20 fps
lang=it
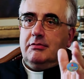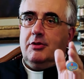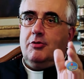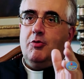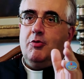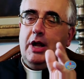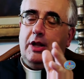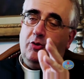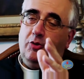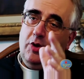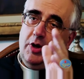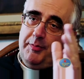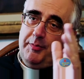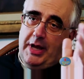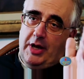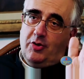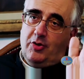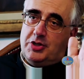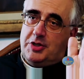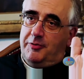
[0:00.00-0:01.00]
quando
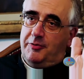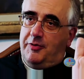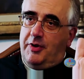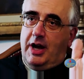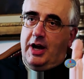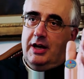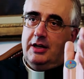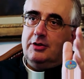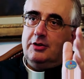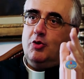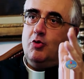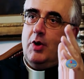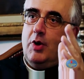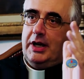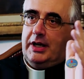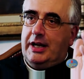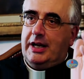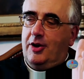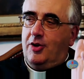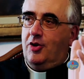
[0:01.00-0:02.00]
almeno si fa
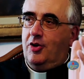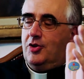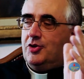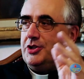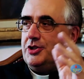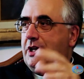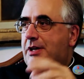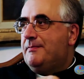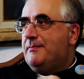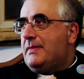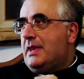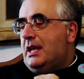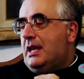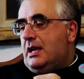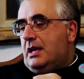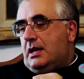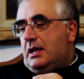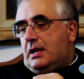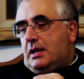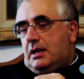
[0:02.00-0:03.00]
qualche cosa.
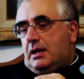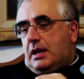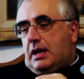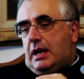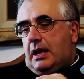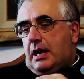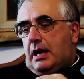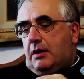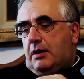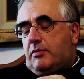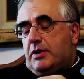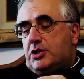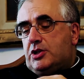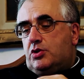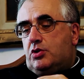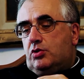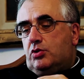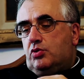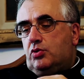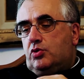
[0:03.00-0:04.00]
E
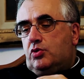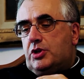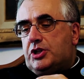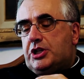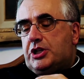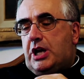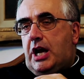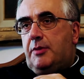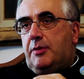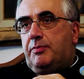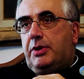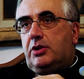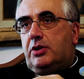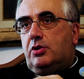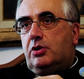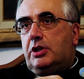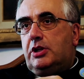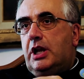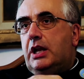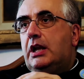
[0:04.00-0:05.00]
questo tutto a
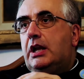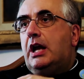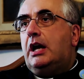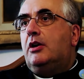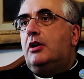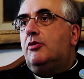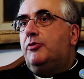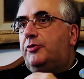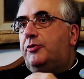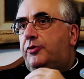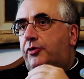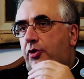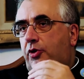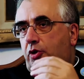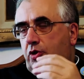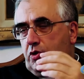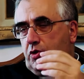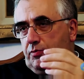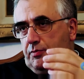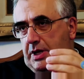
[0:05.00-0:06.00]
scapito della
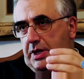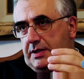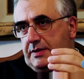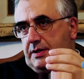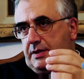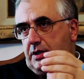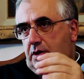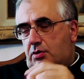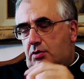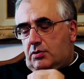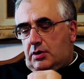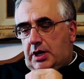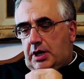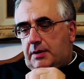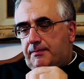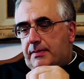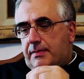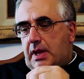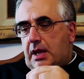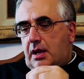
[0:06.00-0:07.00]

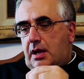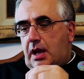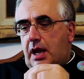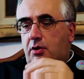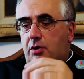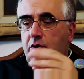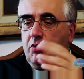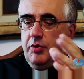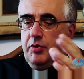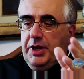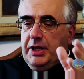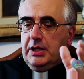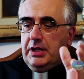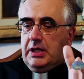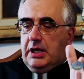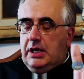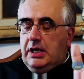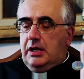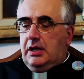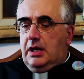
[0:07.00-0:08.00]
formazione. Ecco
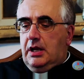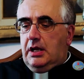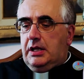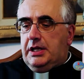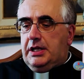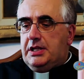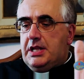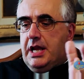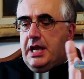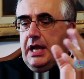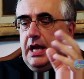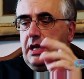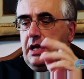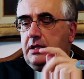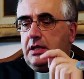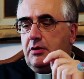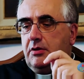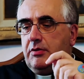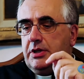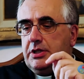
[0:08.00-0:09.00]
quindi l'idea
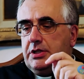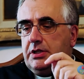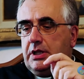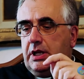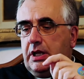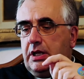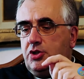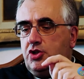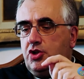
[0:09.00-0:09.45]
di queste